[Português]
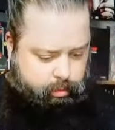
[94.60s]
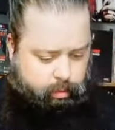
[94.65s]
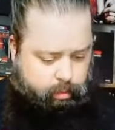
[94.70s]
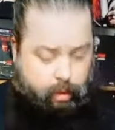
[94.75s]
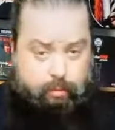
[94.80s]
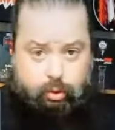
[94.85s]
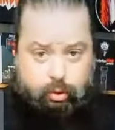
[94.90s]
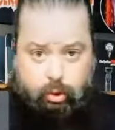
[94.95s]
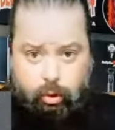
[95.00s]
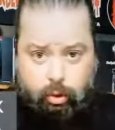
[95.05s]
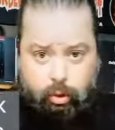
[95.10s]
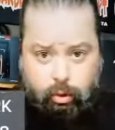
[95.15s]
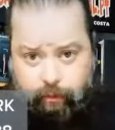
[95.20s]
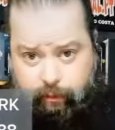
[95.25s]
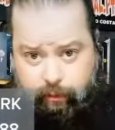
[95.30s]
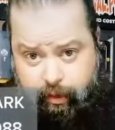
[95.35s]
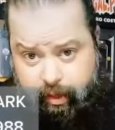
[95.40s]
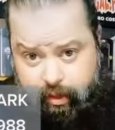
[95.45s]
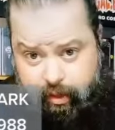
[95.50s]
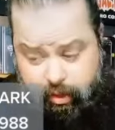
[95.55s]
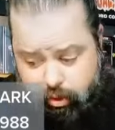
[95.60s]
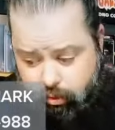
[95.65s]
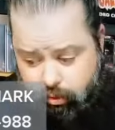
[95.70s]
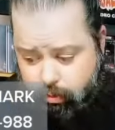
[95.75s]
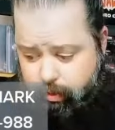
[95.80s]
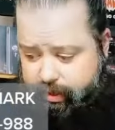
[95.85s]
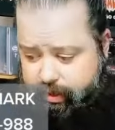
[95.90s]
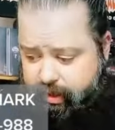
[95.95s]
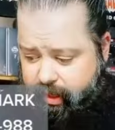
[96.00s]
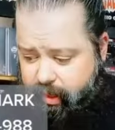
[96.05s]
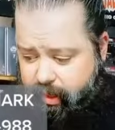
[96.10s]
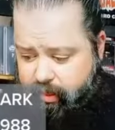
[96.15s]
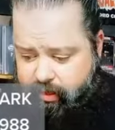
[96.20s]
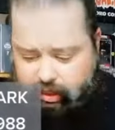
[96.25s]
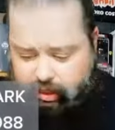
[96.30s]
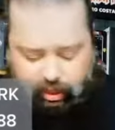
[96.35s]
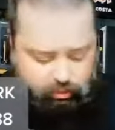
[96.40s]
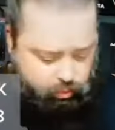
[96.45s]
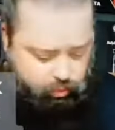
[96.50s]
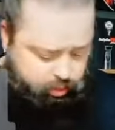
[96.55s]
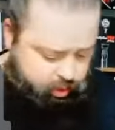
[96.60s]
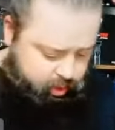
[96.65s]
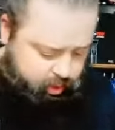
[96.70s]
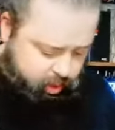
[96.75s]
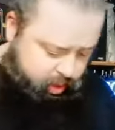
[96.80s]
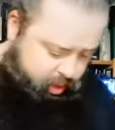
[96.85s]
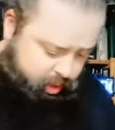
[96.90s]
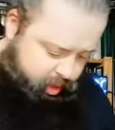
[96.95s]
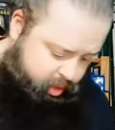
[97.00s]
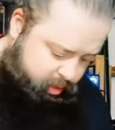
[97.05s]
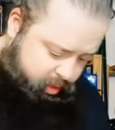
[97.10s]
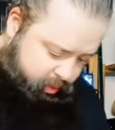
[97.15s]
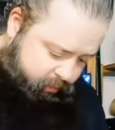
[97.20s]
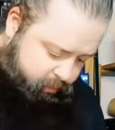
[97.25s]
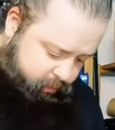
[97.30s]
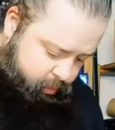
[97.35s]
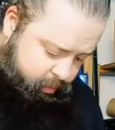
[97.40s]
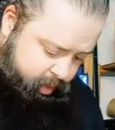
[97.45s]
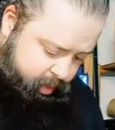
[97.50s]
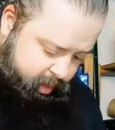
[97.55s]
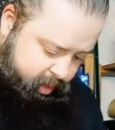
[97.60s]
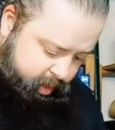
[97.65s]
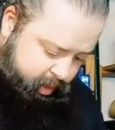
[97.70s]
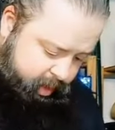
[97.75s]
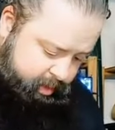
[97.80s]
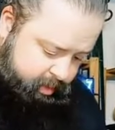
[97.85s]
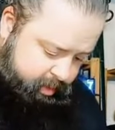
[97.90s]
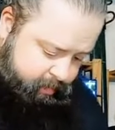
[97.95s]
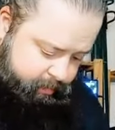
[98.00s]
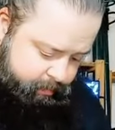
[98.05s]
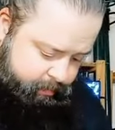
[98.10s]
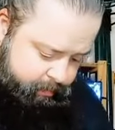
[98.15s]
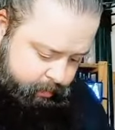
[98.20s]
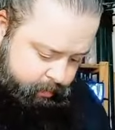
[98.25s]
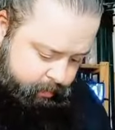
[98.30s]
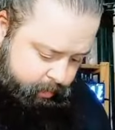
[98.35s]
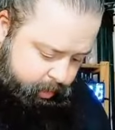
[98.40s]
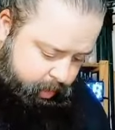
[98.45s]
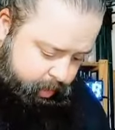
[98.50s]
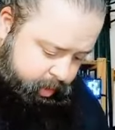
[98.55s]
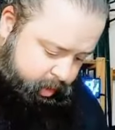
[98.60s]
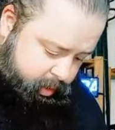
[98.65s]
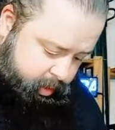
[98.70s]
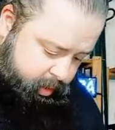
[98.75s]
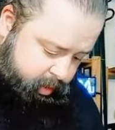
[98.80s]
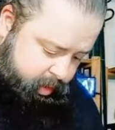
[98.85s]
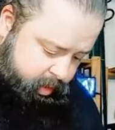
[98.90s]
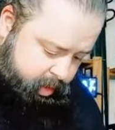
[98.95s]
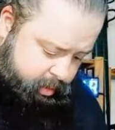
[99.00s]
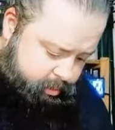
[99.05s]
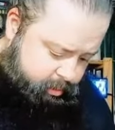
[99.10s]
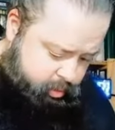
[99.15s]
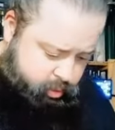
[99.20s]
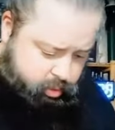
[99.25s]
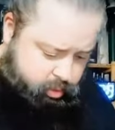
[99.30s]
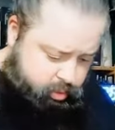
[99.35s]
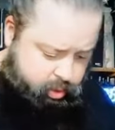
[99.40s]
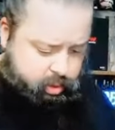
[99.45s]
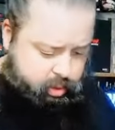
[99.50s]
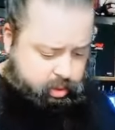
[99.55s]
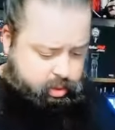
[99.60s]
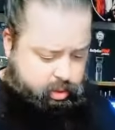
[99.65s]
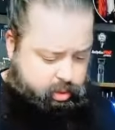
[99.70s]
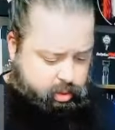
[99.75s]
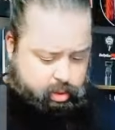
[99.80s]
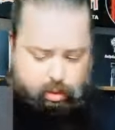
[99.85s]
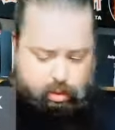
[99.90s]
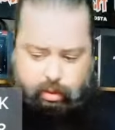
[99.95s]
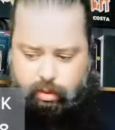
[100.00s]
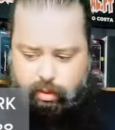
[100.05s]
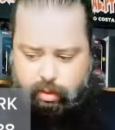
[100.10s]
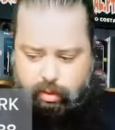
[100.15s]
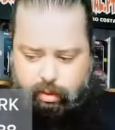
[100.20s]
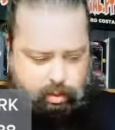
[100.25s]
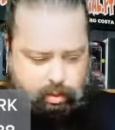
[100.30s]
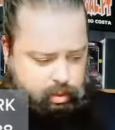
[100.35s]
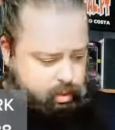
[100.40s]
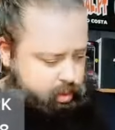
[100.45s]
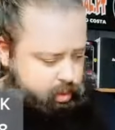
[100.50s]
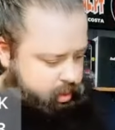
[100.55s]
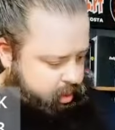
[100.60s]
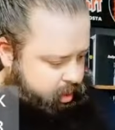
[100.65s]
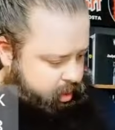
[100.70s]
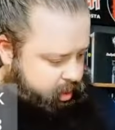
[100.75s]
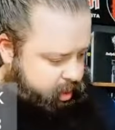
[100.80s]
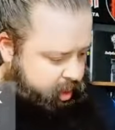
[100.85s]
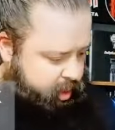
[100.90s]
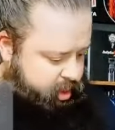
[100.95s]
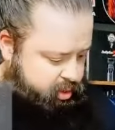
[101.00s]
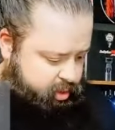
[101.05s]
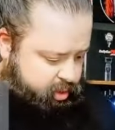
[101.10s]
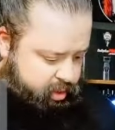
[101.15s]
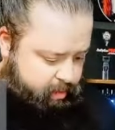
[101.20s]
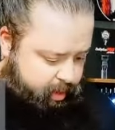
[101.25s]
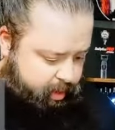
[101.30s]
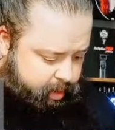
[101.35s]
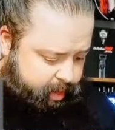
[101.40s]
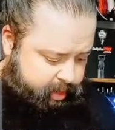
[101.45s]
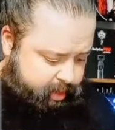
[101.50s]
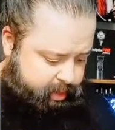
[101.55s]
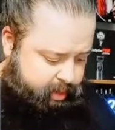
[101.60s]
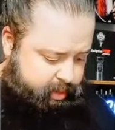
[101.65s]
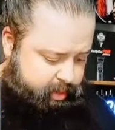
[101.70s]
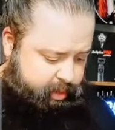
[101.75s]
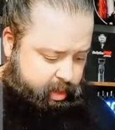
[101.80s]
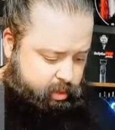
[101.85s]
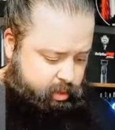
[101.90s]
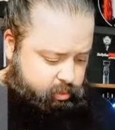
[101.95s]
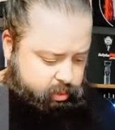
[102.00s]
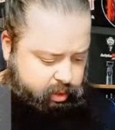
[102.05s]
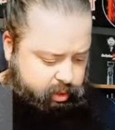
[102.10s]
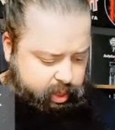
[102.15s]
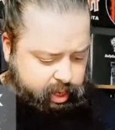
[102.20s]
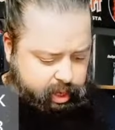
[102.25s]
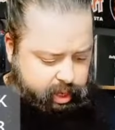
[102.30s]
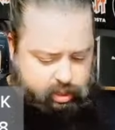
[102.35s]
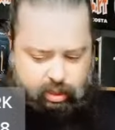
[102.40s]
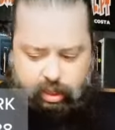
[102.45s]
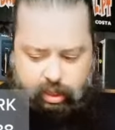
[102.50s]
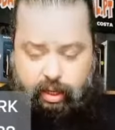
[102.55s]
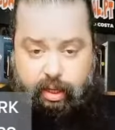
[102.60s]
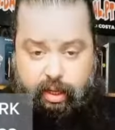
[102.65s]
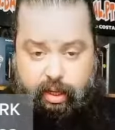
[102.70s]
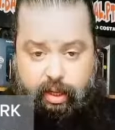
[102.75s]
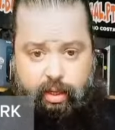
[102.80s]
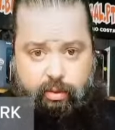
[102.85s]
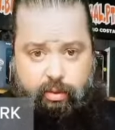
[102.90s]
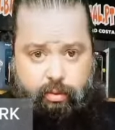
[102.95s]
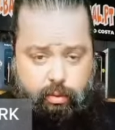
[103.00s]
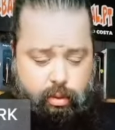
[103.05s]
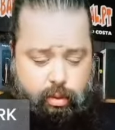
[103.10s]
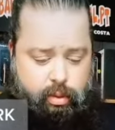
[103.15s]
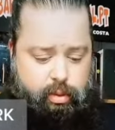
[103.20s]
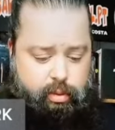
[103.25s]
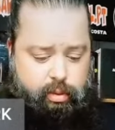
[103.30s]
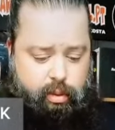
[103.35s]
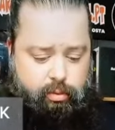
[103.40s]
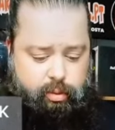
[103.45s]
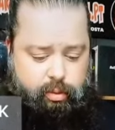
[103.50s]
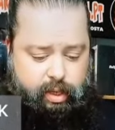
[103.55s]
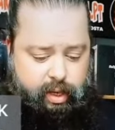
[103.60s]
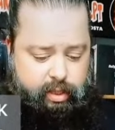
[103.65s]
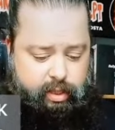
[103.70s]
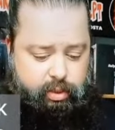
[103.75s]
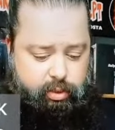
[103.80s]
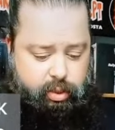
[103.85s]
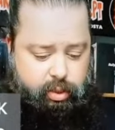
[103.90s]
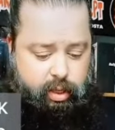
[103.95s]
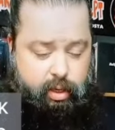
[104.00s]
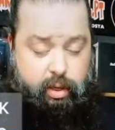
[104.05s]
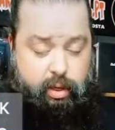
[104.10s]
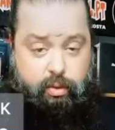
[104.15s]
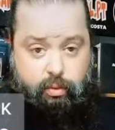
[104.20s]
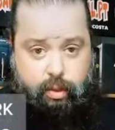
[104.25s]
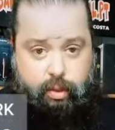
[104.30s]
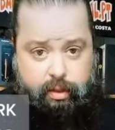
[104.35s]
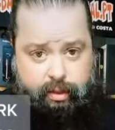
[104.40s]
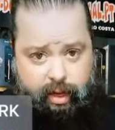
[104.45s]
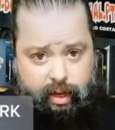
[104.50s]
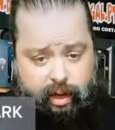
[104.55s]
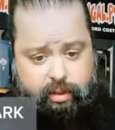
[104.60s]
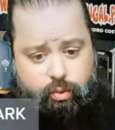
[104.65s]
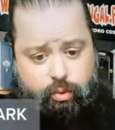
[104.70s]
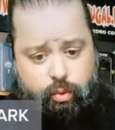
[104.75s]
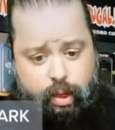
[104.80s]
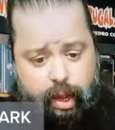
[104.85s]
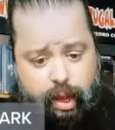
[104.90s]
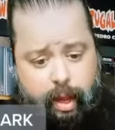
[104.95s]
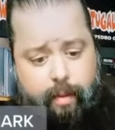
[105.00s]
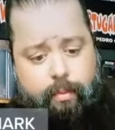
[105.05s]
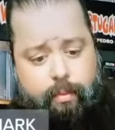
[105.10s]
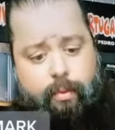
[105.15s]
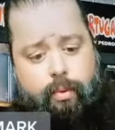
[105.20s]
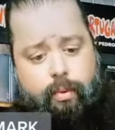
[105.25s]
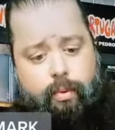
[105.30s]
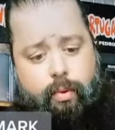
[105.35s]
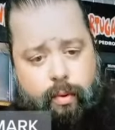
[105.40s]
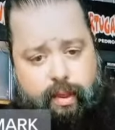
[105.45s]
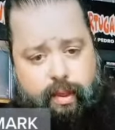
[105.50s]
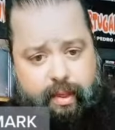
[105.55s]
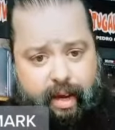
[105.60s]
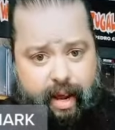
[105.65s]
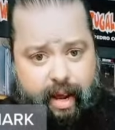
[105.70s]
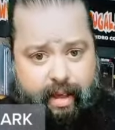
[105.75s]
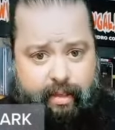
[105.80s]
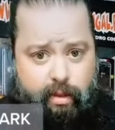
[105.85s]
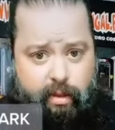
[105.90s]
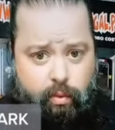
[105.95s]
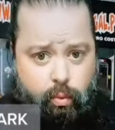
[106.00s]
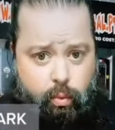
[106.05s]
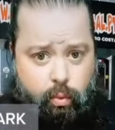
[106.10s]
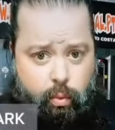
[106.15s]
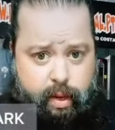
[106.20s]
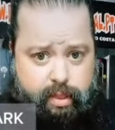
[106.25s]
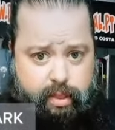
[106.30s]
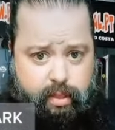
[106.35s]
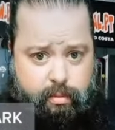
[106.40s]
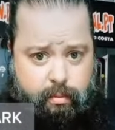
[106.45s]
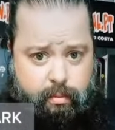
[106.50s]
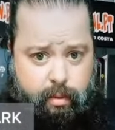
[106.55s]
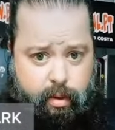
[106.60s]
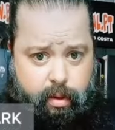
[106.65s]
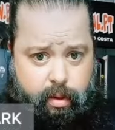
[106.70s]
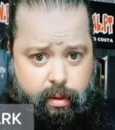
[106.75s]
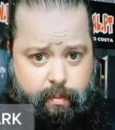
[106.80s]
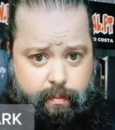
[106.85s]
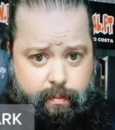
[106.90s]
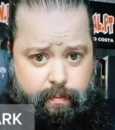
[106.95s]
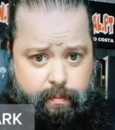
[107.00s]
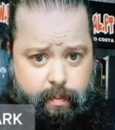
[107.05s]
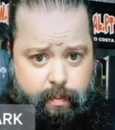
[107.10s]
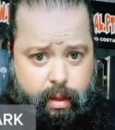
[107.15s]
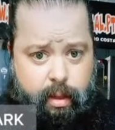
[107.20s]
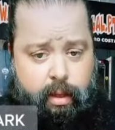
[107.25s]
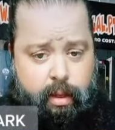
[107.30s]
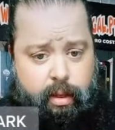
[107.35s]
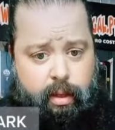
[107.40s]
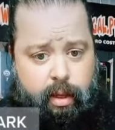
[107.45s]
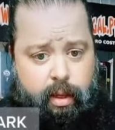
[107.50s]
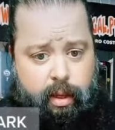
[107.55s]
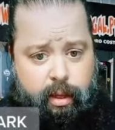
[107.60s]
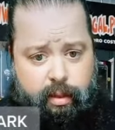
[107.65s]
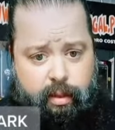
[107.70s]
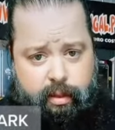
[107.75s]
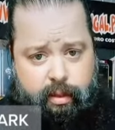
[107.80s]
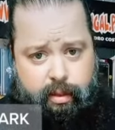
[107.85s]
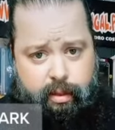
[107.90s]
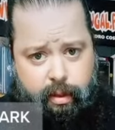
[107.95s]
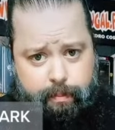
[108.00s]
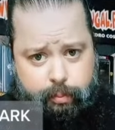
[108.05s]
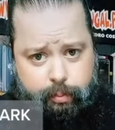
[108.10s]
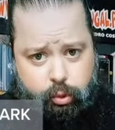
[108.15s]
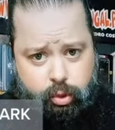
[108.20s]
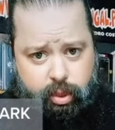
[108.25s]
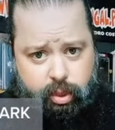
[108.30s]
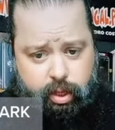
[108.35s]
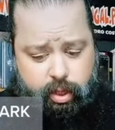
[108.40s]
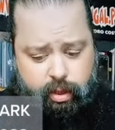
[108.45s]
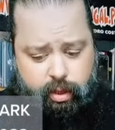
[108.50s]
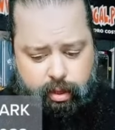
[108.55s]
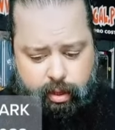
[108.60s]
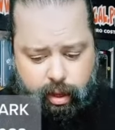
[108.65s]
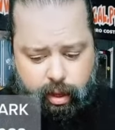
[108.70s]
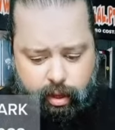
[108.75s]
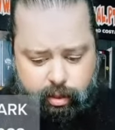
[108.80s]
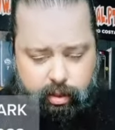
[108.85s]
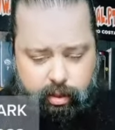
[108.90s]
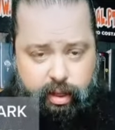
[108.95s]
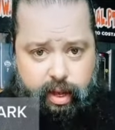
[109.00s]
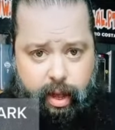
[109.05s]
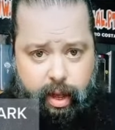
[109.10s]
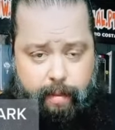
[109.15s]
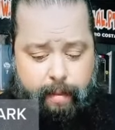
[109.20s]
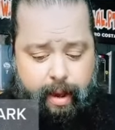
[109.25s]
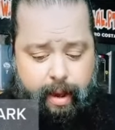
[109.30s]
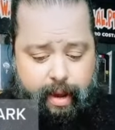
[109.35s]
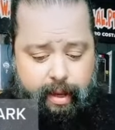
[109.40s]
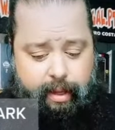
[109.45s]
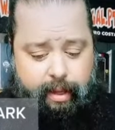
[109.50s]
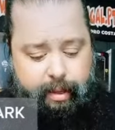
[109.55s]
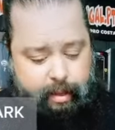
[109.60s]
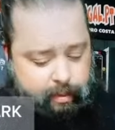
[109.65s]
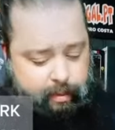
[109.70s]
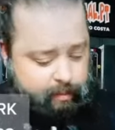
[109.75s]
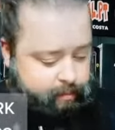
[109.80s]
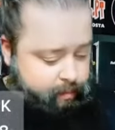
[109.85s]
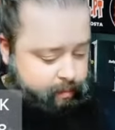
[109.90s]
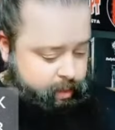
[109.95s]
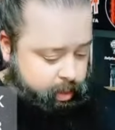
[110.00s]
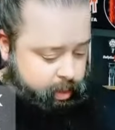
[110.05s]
Vamos só conferir se o material está todo aqui em conformidade. Lembro que eh, esta máquina não traz carregador, não traz carregador, traz o cabo com entrada USB e tipo C, que é que liga a máquina,